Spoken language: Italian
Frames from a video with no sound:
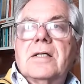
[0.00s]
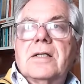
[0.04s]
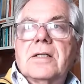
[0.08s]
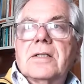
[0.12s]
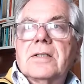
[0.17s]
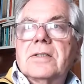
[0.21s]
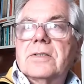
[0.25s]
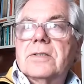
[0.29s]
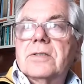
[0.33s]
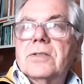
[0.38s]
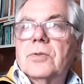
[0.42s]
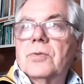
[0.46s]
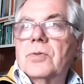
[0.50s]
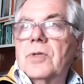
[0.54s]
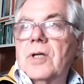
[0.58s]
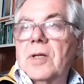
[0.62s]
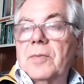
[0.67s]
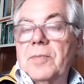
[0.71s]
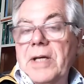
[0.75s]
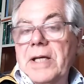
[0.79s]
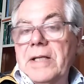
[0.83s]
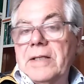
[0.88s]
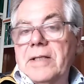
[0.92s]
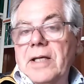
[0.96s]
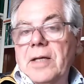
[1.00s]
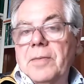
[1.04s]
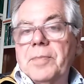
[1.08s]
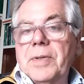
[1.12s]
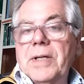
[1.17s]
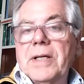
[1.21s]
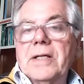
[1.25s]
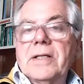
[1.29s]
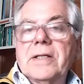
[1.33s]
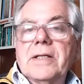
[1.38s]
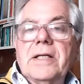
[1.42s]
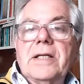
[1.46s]
eh, sicuramente ai
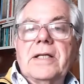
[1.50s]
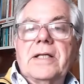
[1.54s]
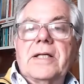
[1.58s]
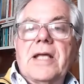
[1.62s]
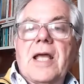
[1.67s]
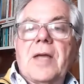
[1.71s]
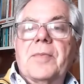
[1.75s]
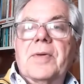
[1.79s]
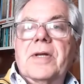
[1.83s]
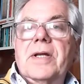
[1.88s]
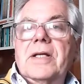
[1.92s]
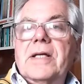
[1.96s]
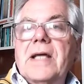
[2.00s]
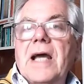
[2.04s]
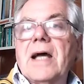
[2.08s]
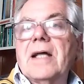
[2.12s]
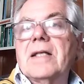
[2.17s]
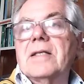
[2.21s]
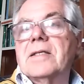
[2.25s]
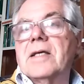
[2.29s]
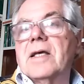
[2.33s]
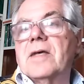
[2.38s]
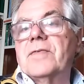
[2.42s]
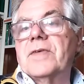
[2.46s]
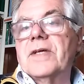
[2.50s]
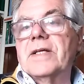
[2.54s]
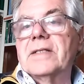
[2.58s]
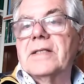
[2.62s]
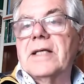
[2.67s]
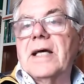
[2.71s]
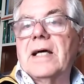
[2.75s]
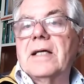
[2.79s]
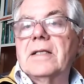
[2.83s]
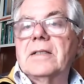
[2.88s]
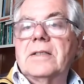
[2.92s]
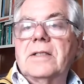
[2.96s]
pellegrini, ai mercanti, ai
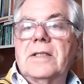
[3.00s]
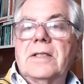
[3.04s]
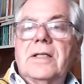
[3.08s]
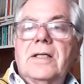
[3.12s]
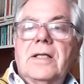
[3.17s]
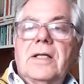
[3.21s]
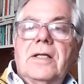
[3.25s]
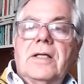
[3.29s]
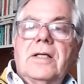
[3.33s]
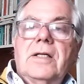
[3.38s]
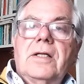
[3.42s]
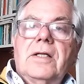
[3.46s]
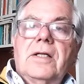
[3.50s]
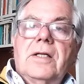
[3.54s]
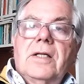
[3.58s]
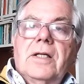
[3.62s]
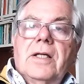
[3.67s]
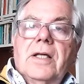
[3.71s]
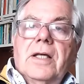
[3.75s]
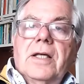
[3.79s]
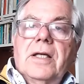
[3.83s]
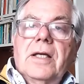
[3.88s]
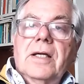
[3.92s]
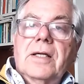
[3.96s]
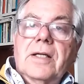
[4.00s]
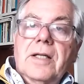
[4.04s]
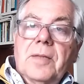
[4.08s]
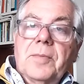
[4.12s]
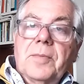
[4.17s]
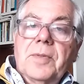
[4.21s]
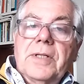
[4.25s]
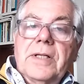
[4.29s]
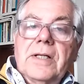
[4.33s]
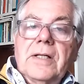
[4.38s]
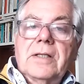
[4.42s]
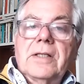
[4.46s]
viandanti e
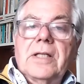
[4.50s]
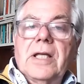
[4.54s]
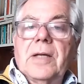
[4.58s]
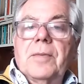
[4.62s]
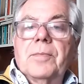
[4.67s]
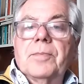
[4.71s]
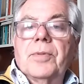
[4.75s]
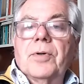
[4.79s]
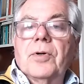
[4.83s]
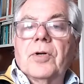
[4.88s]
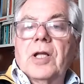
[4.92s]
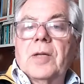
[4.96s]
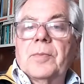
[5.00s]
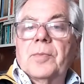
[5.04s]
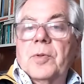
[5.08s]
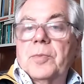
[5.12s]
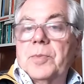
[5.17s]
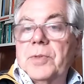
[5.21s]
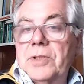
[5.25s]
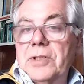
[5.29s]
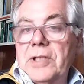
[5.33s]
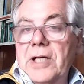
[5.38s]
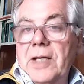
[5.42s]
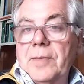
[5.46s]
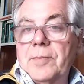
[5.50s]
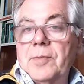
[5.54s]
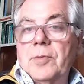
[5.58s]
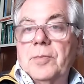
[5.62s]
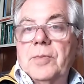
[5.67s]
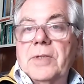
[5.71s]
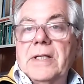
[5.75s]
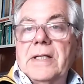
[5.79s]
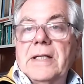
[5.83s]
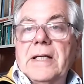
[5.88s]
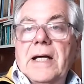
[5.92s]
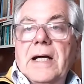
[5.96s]
accrebbe nel tempo le proprietà
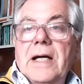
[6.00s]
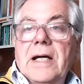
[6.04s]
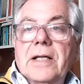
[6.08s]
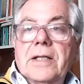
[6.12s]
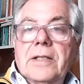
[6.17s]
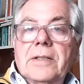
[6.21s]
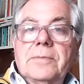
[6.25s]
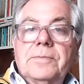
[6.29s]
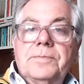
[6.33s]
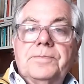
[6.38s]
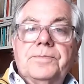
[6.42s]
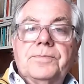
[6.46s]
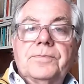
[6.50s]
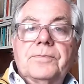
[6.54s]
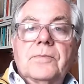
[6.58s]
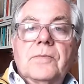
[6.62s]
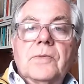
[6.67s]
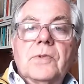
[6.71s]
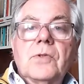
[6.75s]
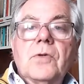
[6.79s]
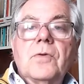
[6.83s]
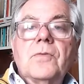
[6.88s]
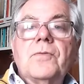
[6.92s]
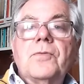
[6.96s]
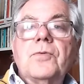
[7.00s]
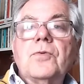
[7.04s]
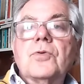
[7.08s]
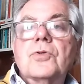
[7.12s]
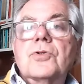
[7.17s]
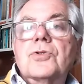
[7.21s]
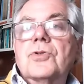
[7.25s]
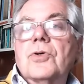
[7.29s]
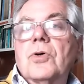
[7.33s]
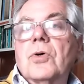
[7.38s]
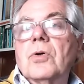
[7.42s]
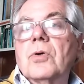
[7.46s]
immobiliari. Non fu
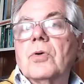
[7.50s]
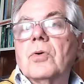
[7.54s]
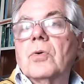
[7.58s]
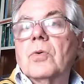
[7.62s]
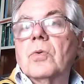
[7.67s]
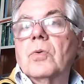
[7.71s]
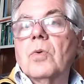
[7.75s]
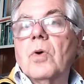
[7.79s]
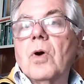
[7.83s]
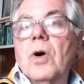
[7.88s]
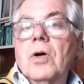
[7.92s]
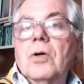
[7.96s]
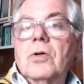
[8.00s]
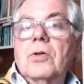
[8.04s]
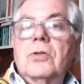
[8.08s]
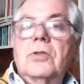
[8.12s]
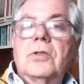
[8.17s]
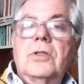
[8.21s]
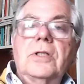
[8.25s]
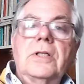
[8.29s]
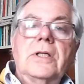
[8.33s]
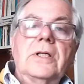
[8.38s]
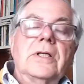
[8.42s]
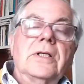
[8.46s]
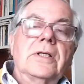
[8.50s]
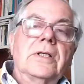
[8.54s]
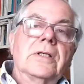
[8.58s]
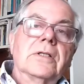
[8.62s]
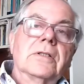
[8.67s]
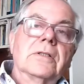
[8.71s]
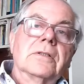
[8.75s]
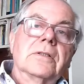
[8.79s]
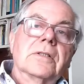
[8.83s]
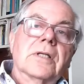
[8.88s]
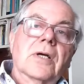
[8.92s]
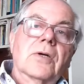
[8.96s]
solo un luogo
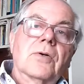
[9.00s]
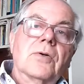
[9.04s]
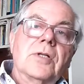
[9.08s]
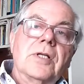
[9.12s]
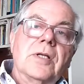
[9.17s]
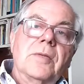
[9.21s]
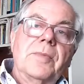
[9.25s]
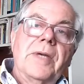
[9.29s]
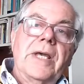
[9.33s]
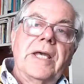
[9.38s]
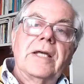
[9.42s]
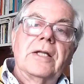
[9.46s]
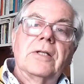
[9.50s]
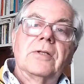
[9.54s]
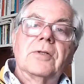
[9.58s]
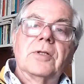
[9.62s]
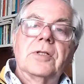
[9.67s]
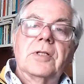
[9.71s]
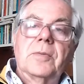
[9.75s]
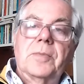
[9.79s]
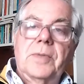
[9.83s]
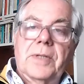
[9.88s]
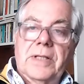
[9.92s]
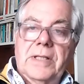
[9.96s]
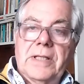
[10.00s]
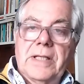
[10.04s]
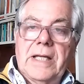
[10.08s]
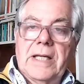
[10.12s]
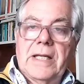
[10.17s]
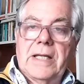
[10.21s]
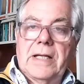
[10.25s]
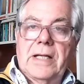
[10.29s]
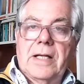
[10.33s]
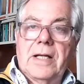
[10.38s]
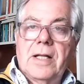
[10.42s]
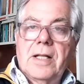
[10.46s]
di raccoglimento e di
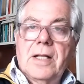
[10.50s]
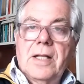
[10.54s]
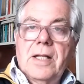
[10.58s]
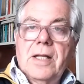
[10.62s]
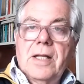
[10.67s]
preghiera,